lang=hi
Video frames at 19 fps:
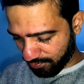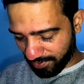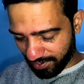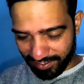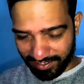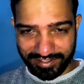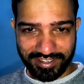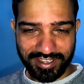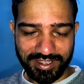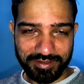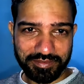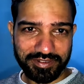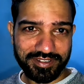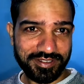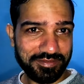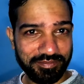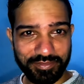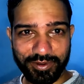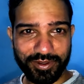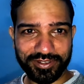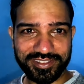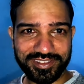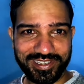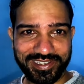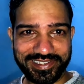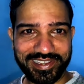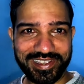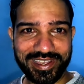ओ भाई साहब
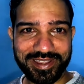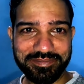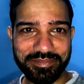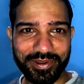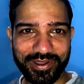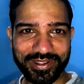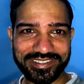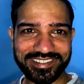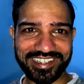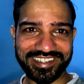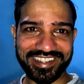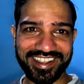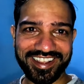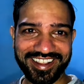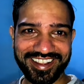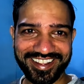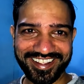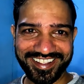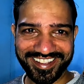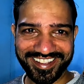बहुत तेज़ है यार बहुत ज़्यादा